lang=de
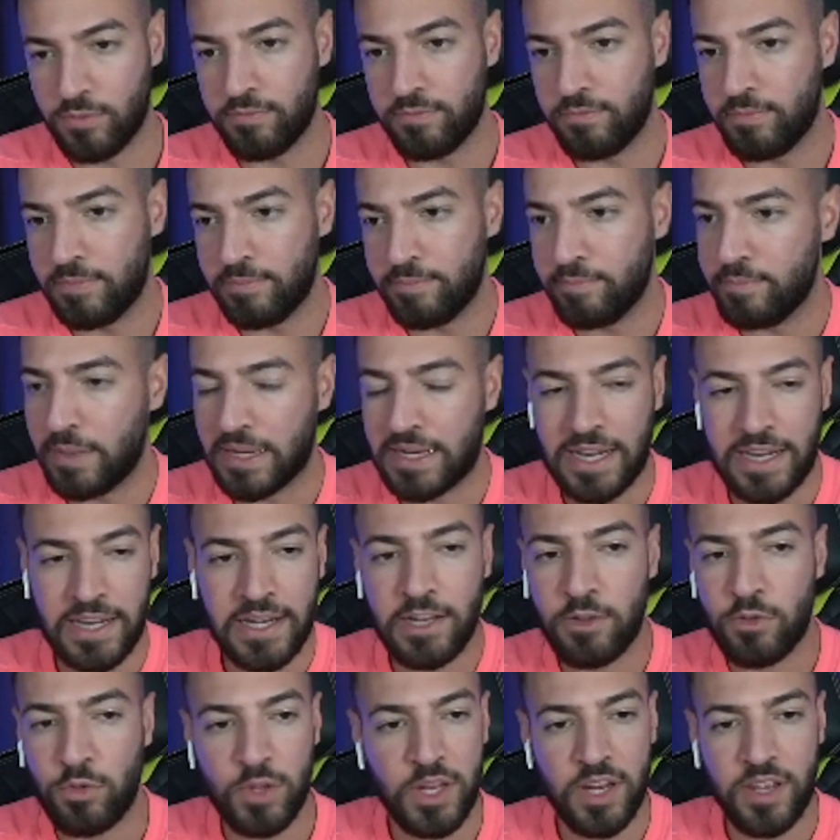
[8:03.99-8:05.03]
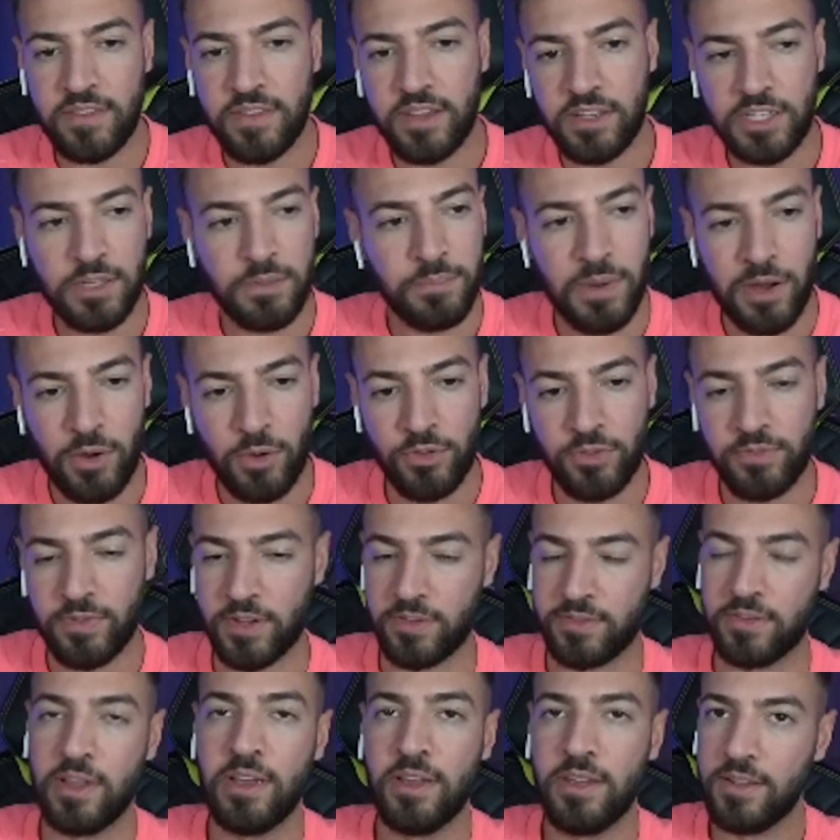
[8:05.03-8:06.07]
Man kann ja zu jeder sagen, gib mal
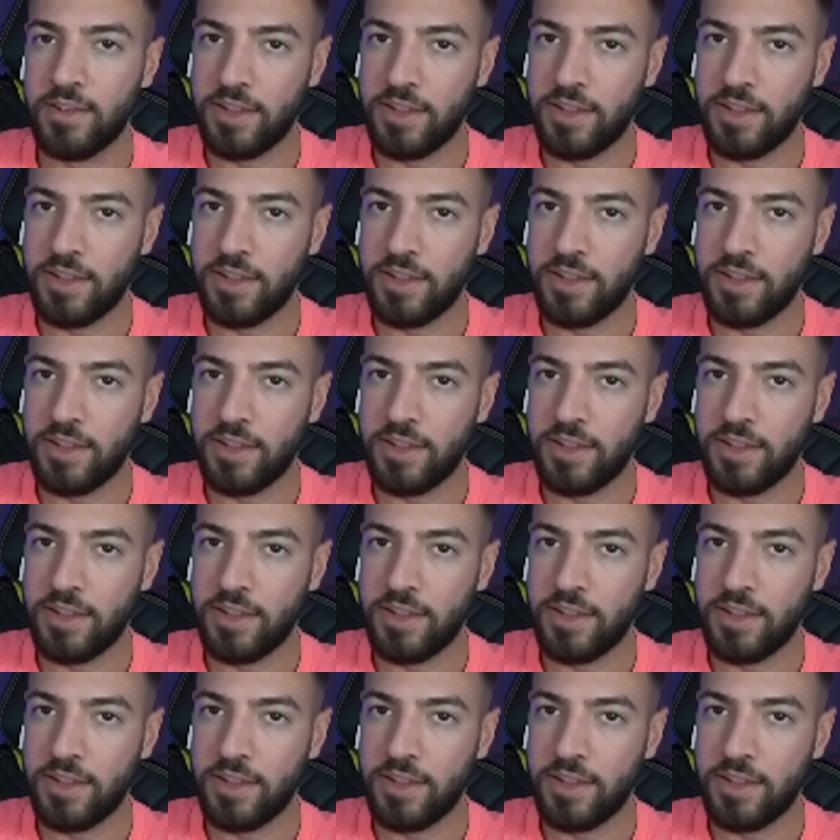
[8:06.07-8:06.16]
Ausweis.